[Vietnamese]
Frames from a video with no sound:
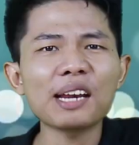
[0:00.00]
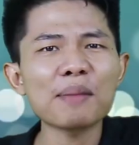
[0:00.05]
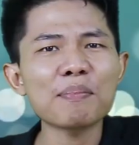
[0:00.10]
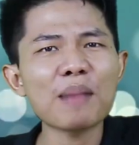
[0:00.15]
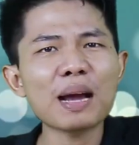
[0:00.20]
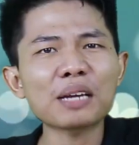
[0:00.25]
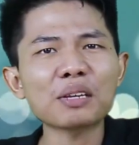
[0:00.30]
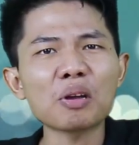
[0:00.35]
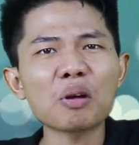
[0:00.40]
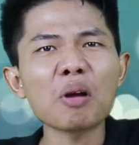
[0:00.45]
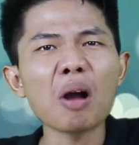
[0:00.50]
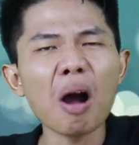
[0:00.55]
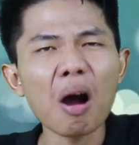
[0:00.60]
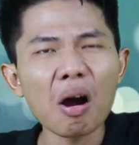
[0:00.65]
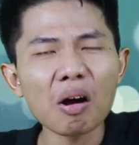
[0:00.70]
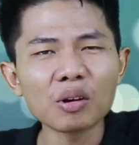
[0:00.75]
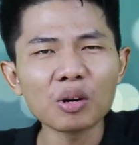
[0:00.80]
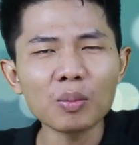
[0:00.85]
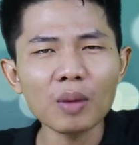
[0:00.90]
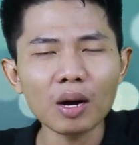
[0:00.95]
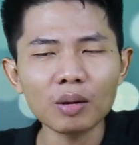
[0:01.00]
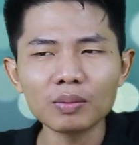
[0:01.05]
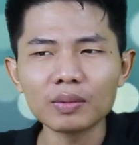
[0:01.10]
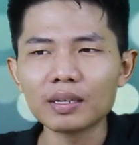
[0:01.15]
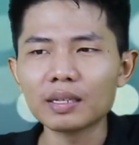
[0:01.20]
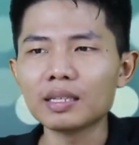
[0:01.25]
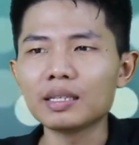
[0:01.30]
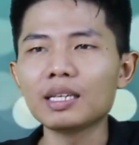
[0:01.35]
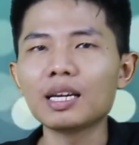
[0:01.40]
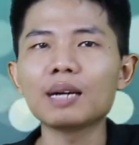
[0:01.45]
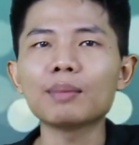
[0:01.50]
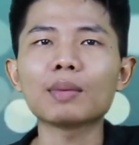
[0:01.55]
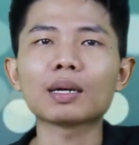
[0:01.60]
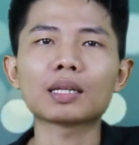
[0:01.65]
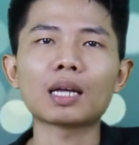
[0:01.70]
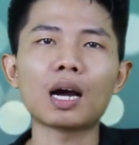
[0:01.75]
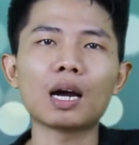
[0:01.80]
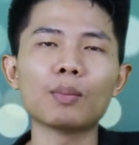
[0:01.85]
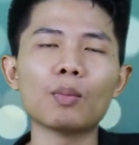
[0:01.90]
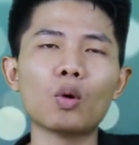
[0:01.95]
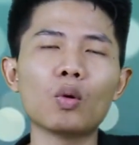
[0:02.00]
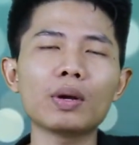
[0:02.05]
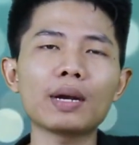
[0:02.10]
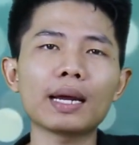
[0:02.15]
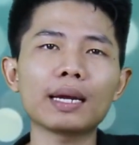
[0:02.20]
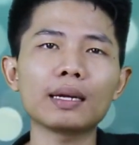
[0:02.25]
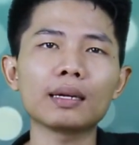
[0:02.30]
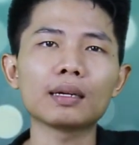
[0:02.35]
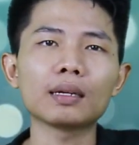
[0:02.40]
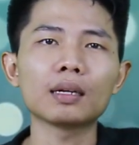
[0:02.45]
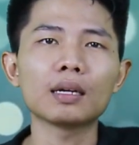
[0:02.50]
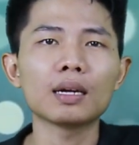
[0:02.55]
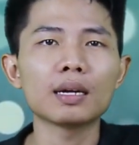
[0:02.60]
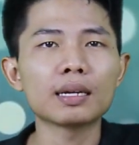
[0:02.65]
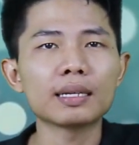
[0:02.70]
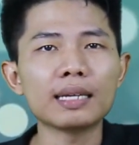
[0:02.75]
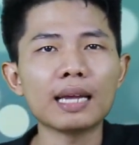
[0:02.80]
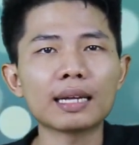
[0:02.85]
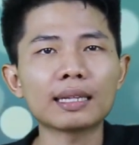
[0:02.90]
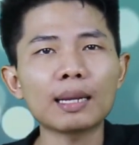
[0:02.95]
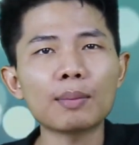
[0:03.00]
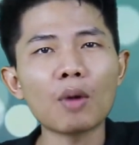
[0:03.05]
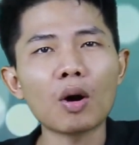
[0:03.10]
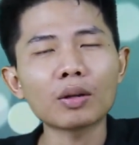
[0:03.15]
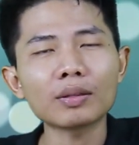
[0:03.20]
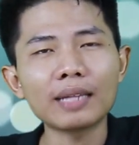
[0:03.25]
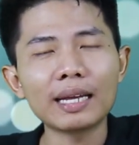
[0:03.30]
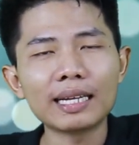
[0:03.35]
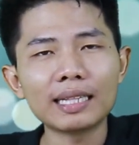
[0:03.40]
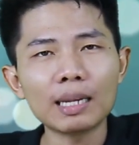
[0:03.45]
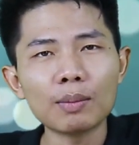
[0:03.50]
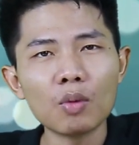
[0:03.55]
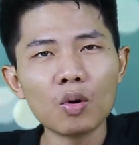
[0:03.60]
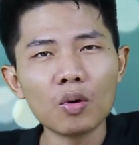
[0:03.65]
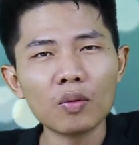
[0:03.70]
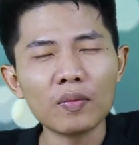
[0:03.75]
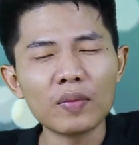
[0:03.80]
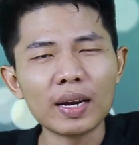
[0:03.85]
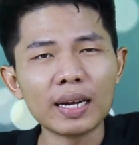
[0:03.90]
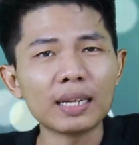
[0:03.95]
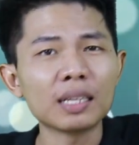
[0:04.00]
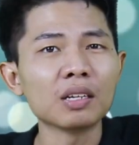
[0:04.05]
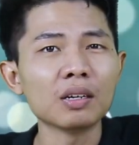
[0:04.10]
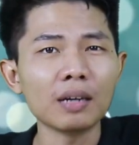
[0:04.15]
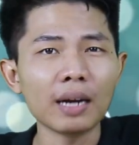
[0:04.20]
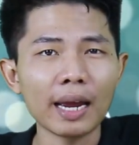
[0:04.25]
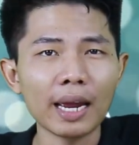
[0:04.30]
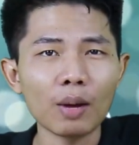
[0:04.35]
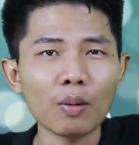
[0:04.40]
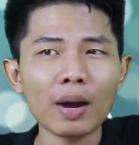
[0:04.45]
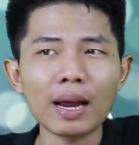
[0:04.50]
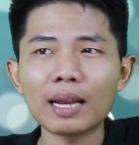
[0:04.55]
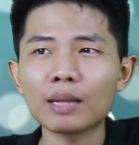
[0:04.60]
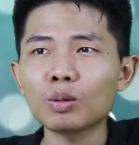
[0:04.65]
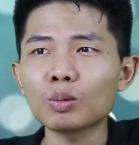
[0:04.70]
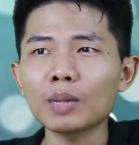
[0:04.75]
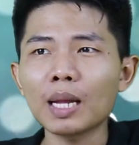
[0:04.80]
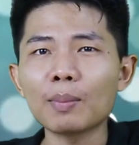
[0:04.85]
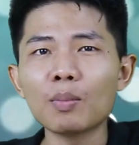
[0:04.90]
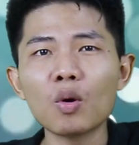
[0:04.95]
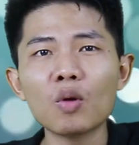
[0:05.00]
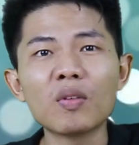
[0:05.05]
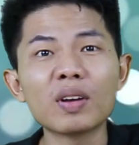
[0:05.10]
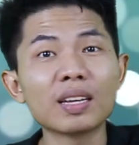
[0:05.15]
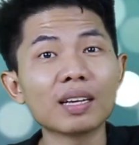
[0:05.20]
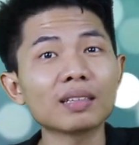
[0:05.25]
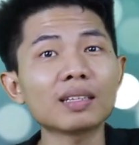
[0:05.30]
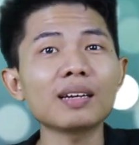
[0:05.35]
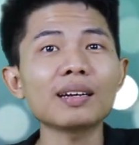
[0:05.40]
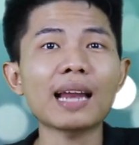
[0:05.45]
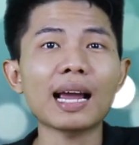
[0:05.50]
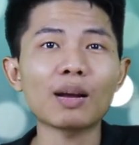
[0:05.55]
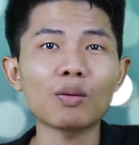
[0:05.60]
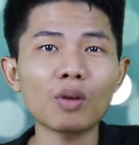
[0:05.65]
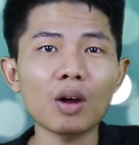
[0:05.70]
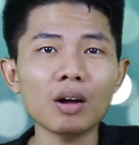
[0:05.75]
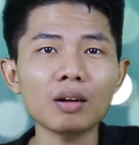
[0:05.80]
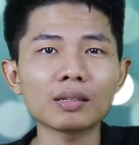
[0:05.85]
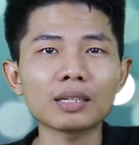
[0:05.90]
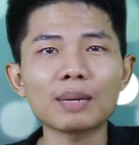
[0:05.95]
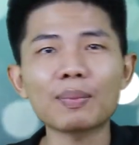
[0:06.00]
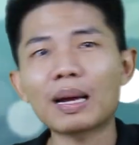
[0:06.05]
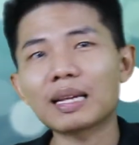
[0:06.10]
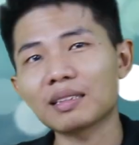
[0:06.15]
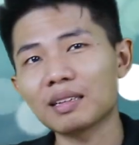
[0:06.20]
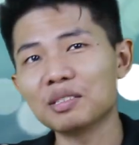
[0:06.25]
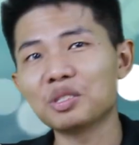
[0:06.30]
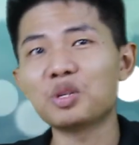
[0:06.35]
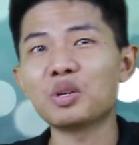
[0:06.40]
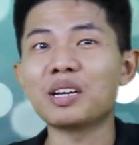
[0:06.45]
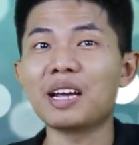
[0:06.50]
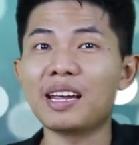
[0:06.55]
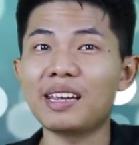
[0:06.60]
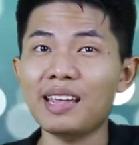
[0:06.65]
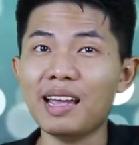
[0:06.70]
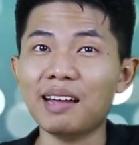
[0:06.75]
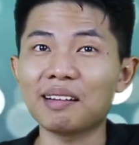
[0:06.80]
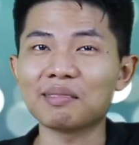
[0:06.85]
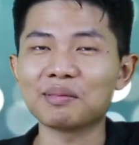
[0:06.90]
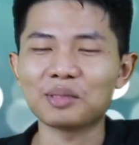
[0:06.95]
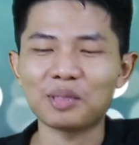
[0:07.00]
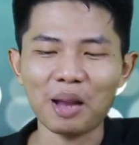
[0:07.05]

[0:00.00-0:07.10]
XS Max ngon ngon đúng không? Nhưng mà thời buổi này giờ ta bỏ tiền ta mua vì thương hiệu hay là chúng ta mua vì những tính năng của nó? Các bạn tự suy nghĩ nha.